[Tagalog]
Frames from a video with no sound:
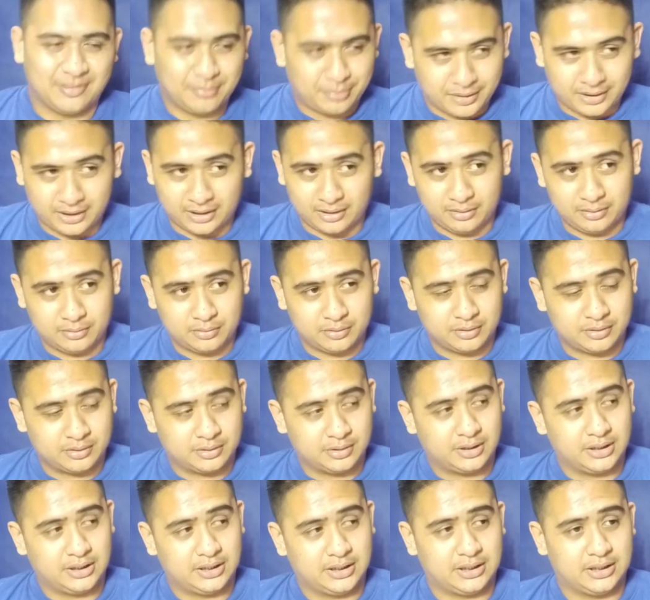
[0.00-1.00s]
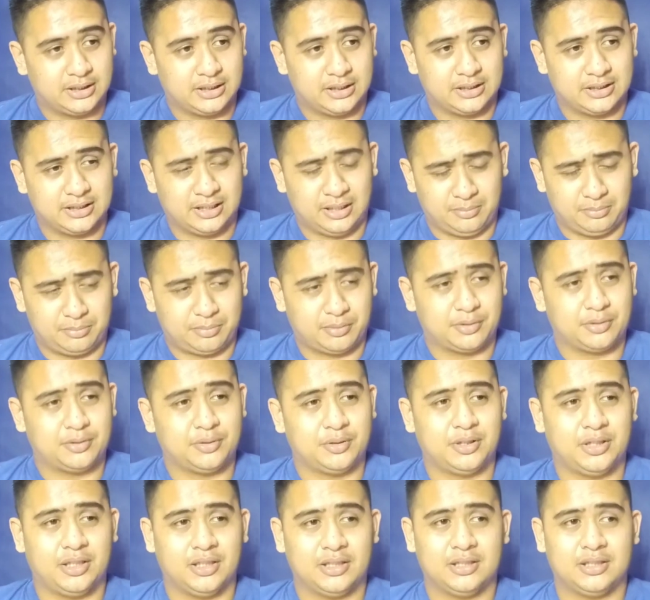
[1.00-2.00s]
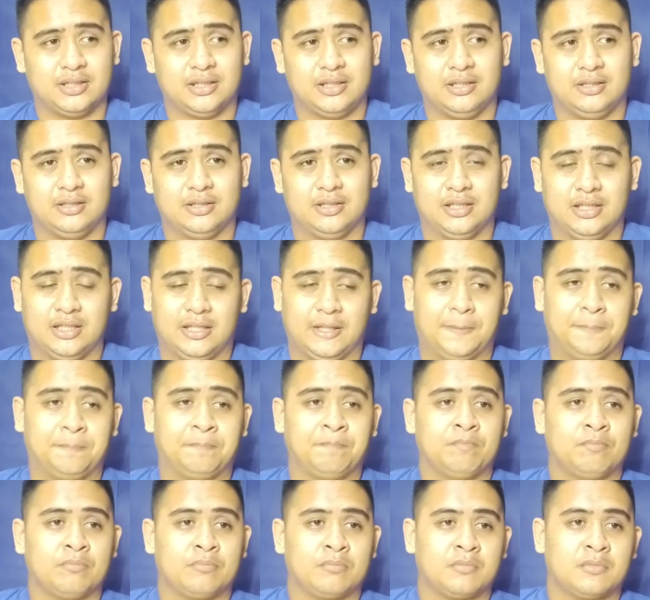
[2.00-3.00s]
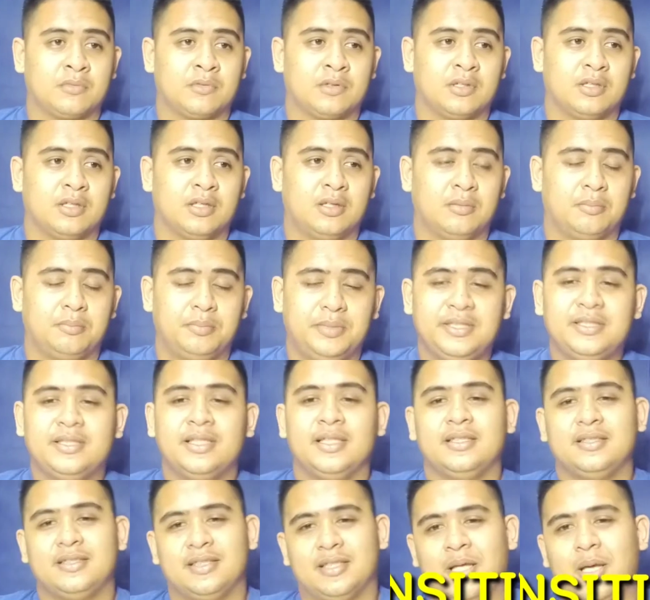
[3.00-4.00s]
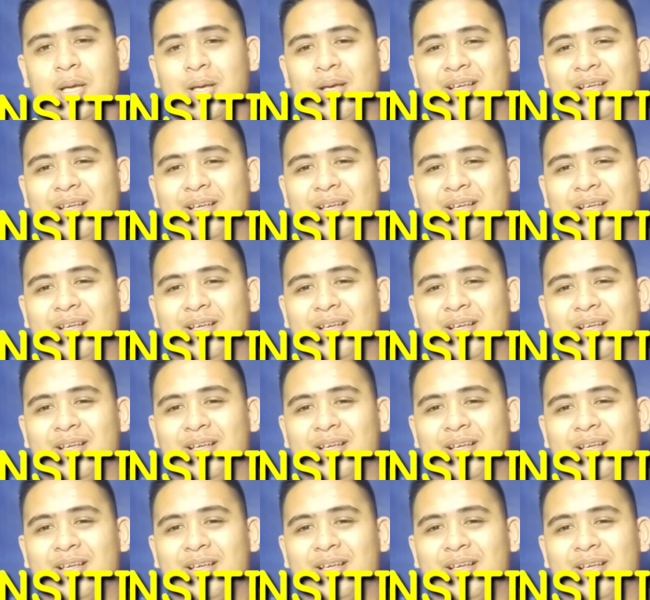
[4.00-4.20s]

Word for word: na parang uh, temperature natin ngayon na be sensitive